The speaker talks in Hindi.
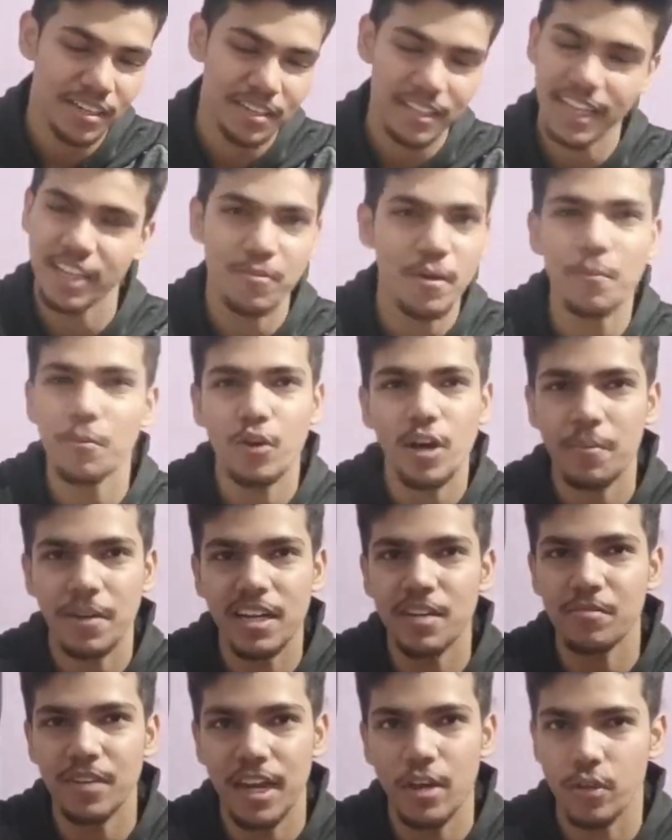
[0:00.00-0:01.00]
बी का
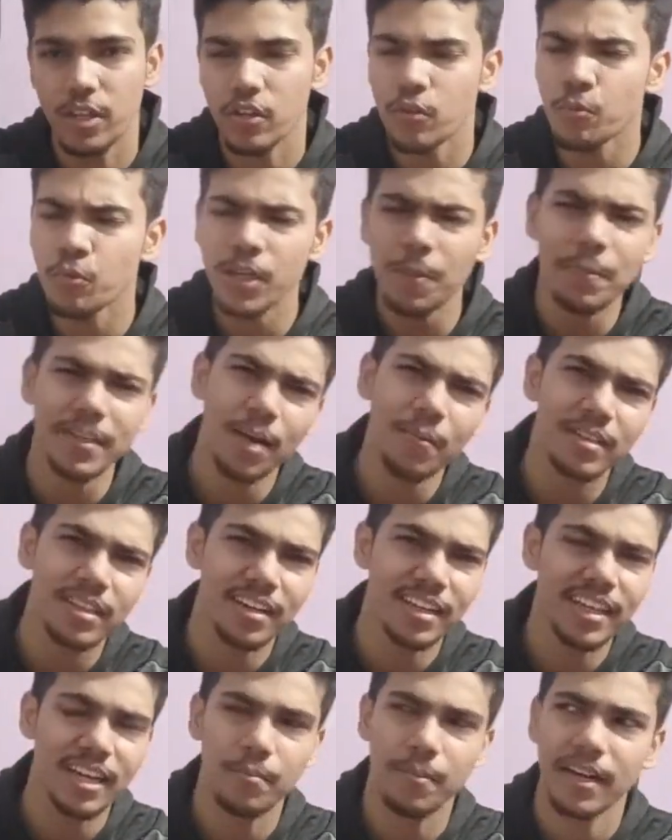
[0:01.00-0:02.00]
प्रिलिंस नहीं होता तो मुझे पता भी था
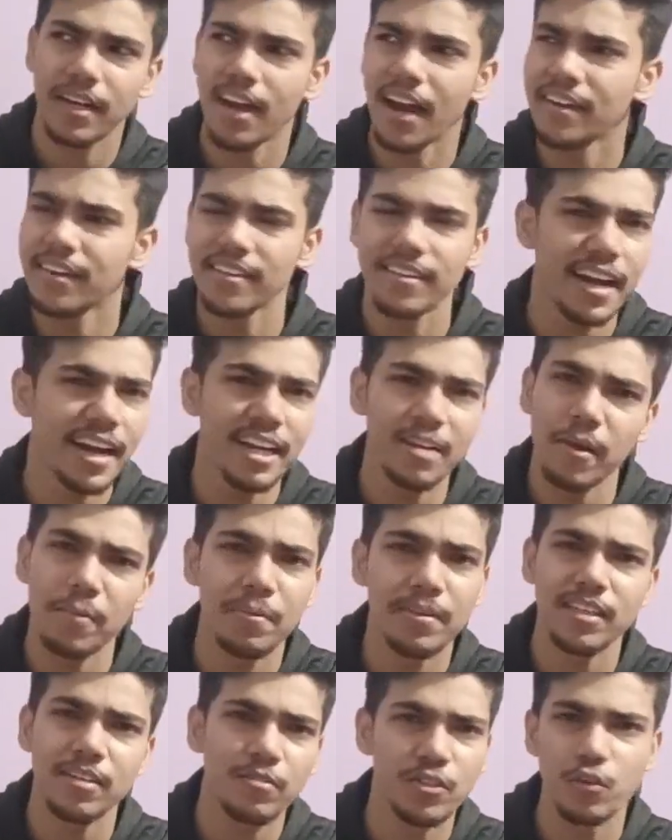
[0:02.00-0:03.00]
ठीक है मैं नाइन्टी से फाइव
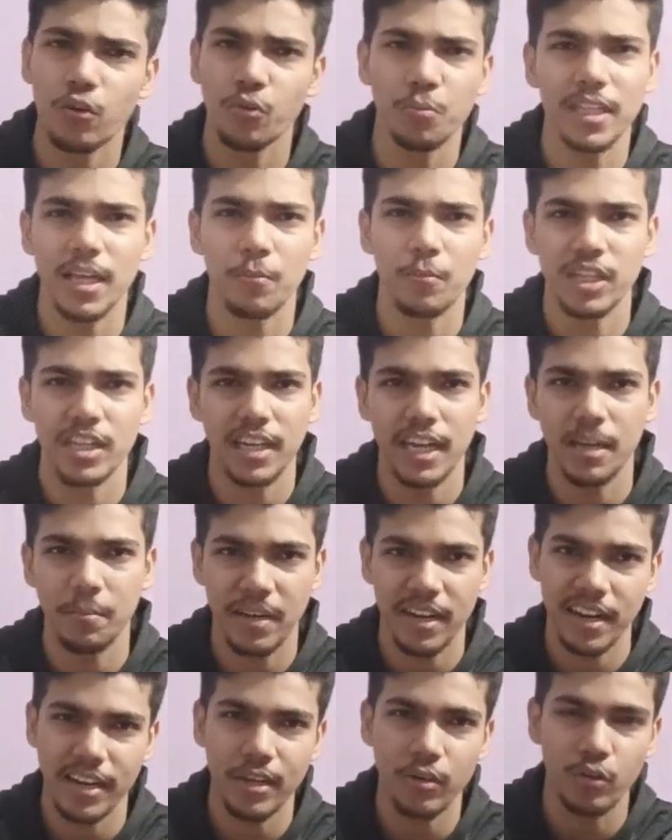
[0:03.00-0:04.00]
परसेंट श्योर भी था मुझे नहीं
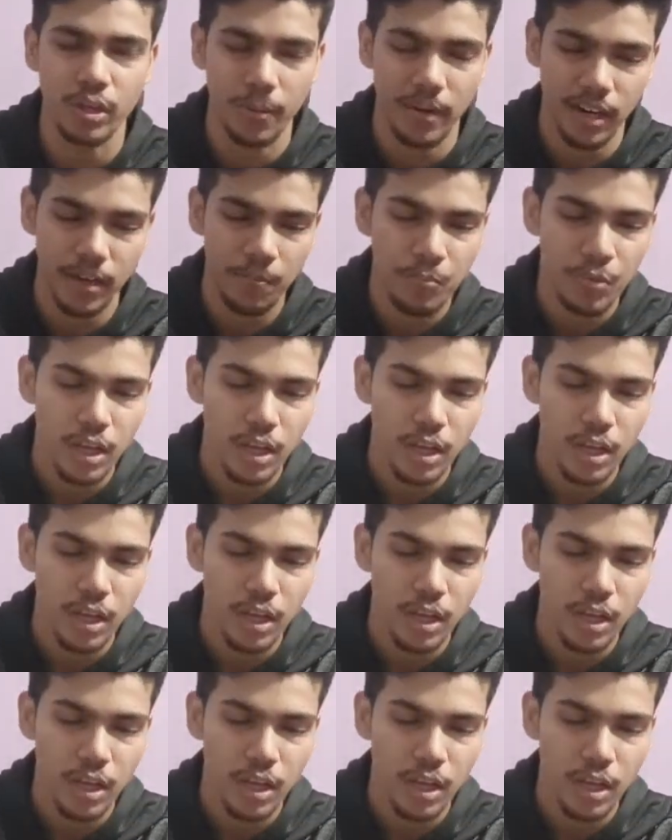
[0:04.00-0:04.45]
मेरा नहीं होने वाला